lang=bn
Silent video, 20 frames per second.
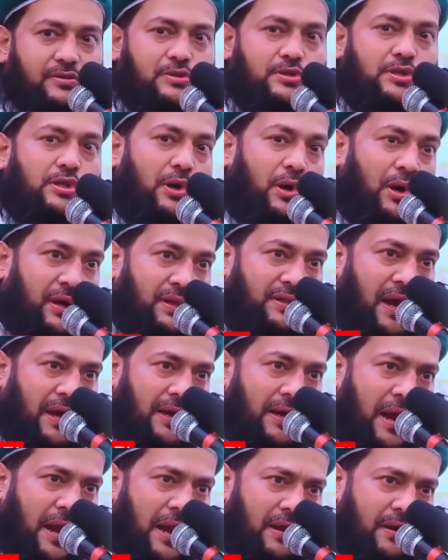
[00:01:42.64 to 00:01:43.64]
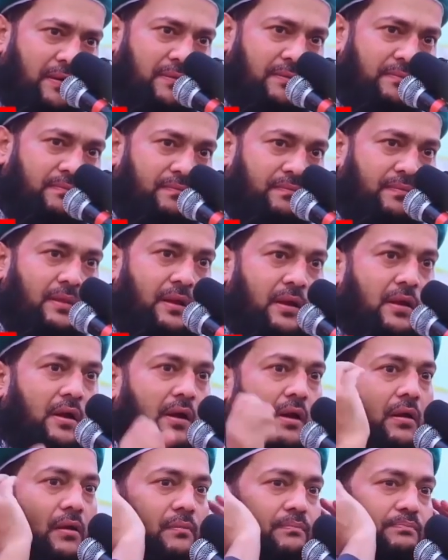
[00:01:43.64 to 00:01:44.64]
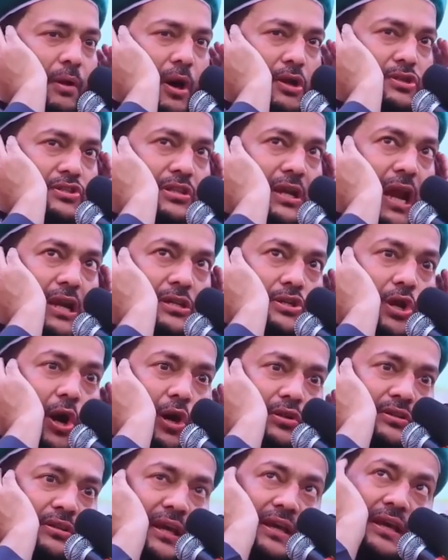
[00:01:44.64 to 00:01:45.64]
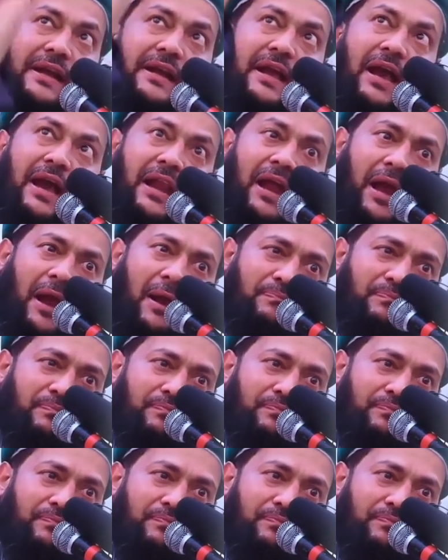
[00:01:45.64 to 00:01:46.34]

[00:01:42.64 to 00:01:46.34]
যদি হয়ে থাকেন বজ্রের শক্তিকে কেড়ে